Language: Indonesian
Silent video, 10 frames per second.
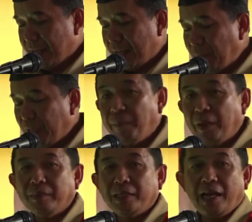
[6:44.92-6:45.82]
kami dapat
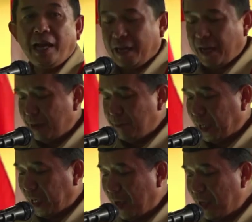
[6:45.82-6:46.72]
menyelenggarakan
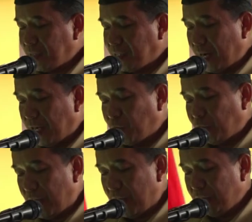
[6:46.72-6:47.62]
perkemahan besar
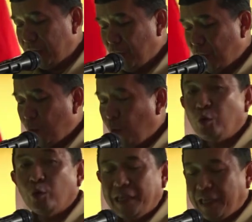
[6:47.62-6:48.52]
nasional
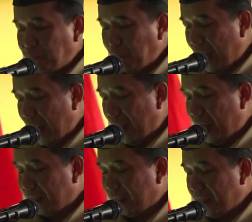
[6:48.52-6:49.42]
untuk tingkat penggalang
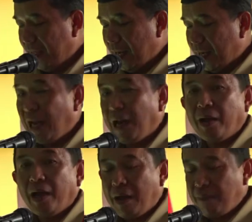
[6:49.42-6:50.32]
dalam
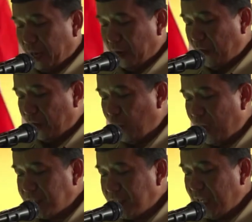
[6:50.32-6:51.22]
rangka
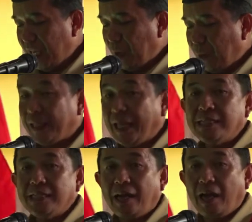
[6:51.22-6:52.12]
mengevaluasi
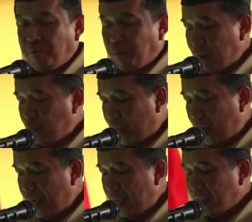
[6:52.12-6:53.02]
implementasi gerakan
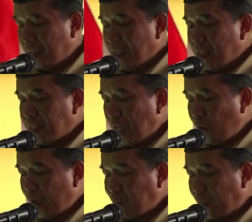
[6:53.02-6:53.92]
pramuka
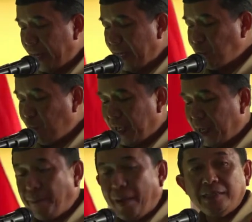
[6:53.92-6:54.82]
Sako SPN sebagai
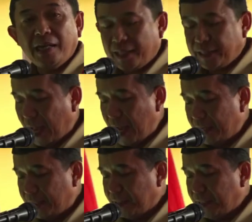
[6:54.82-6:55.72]
kepanjangan tangan
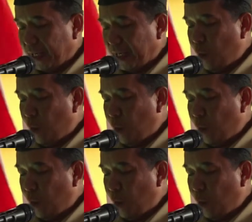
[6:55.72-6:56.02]
dari